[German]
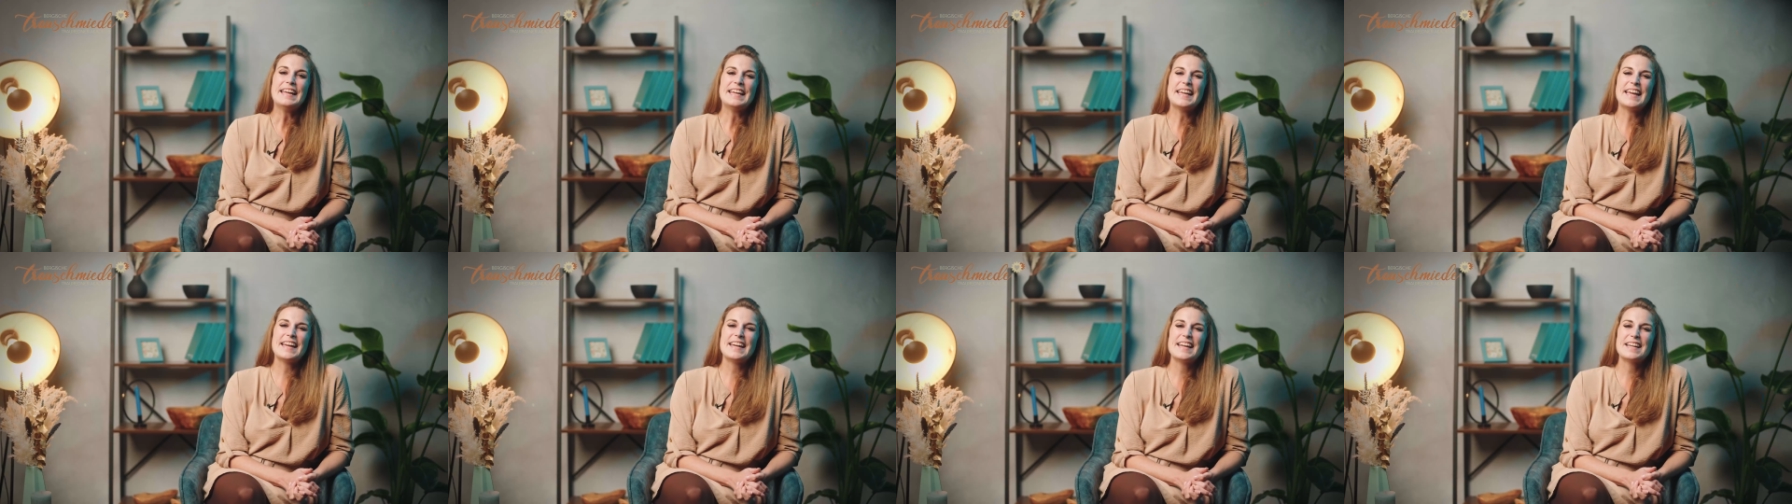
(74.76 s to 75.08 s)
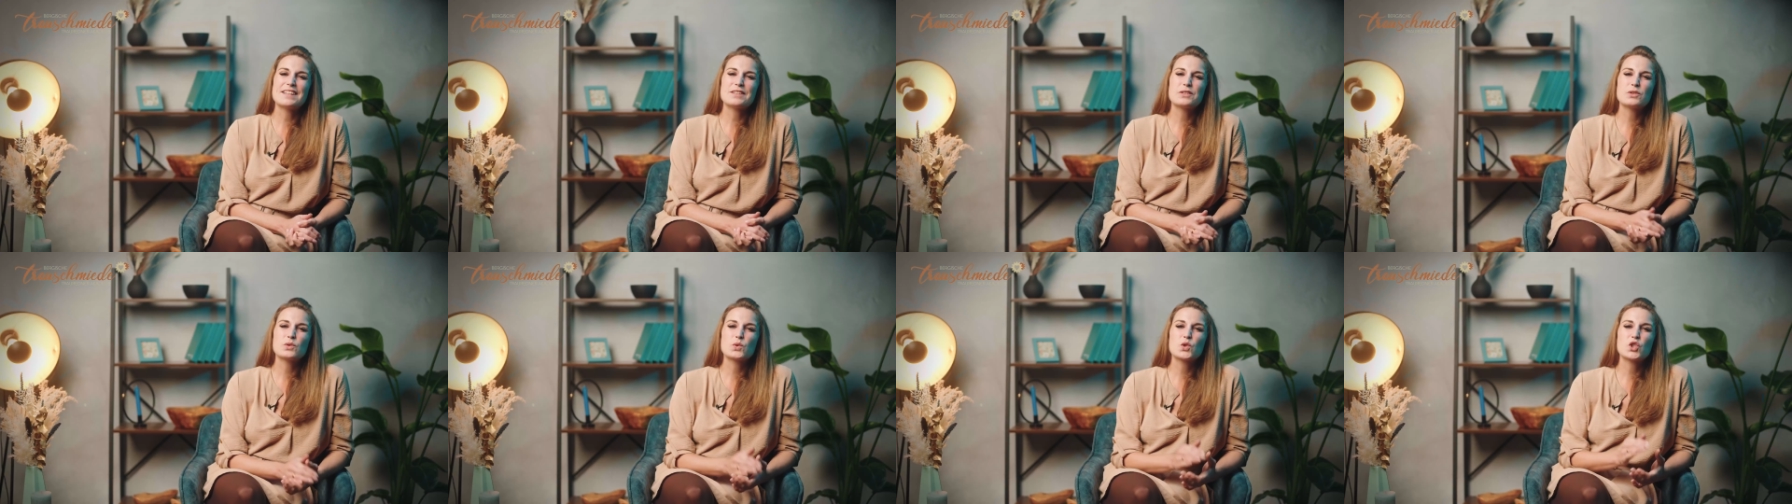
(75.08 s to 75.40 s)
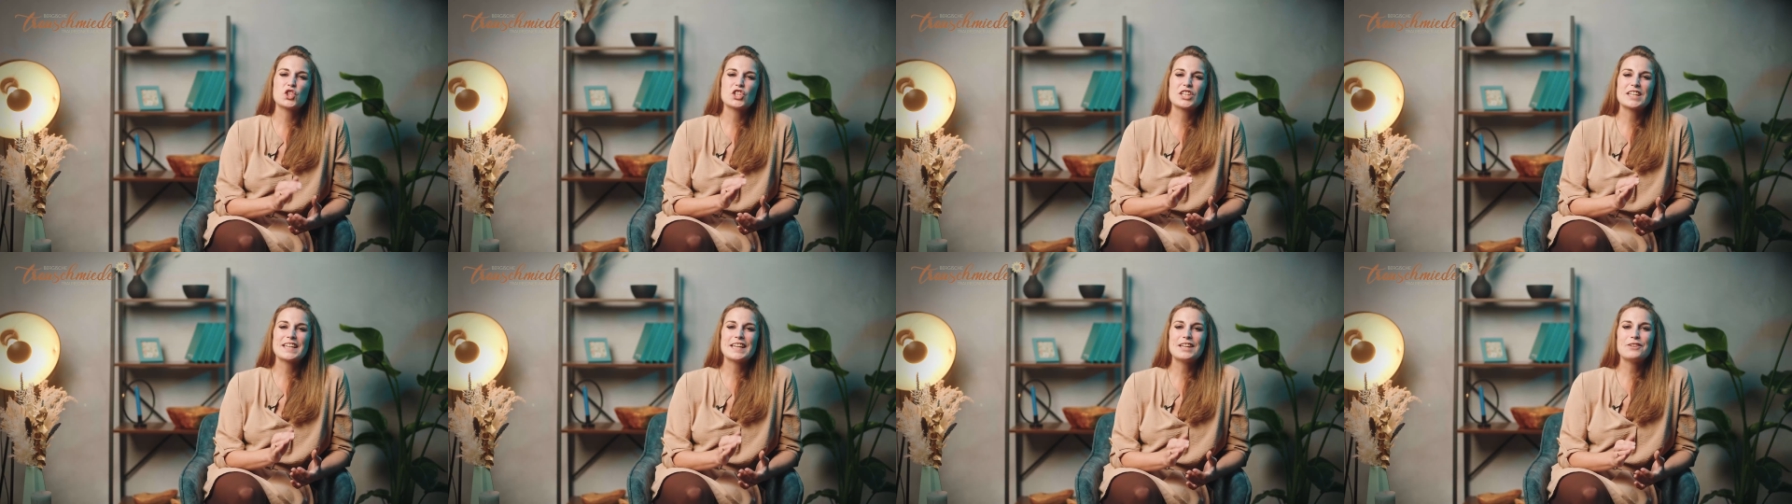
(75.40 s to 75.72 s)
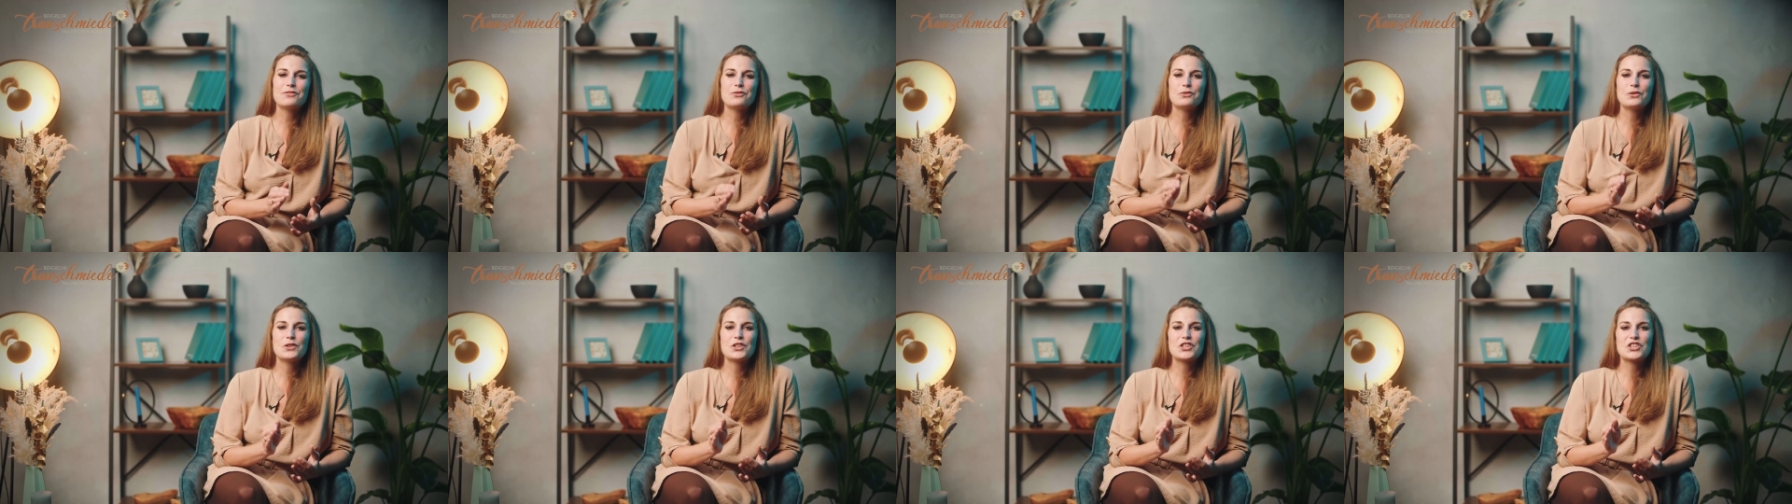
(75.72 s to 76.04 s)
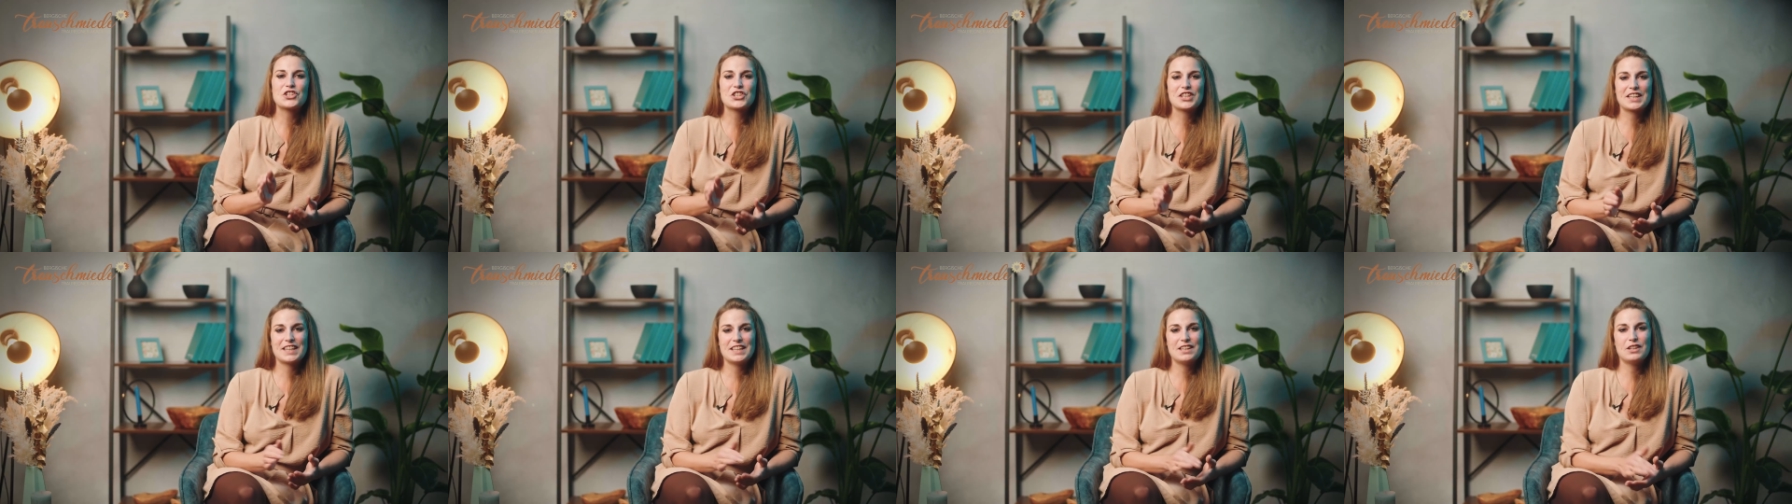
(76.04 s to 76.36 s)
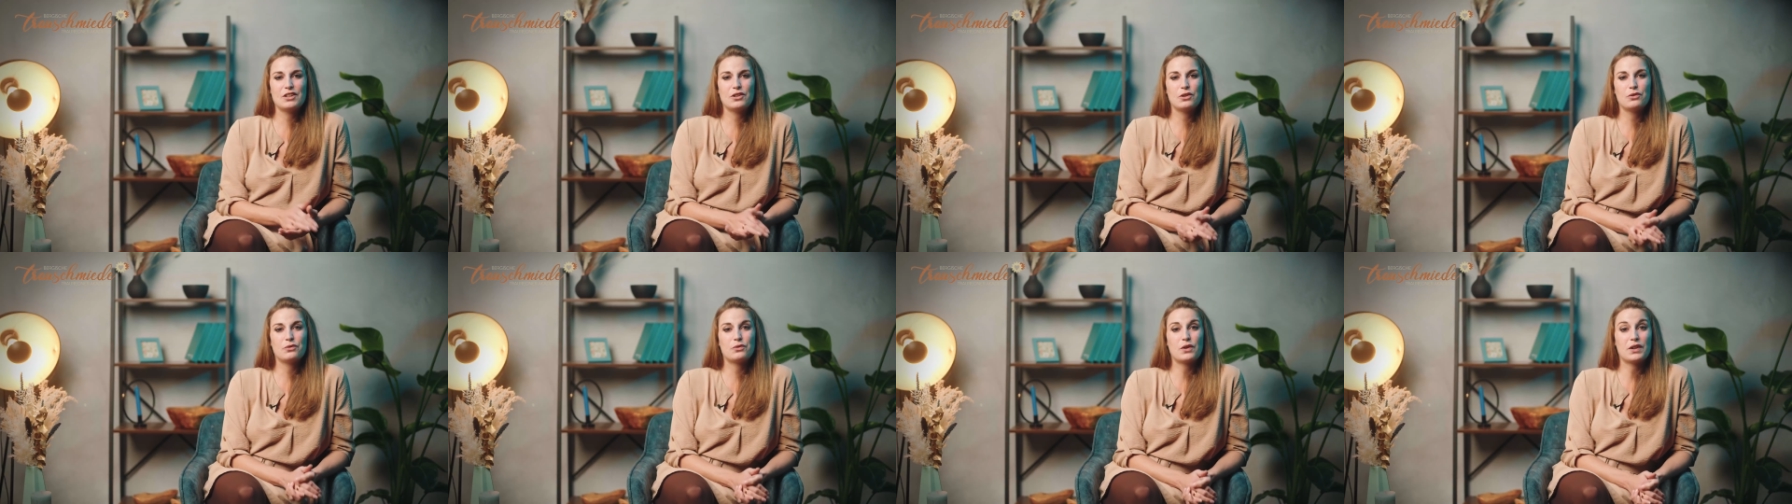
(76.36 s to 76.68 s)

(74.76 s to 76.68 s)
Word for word: Hier lernst du Schritt für Schritt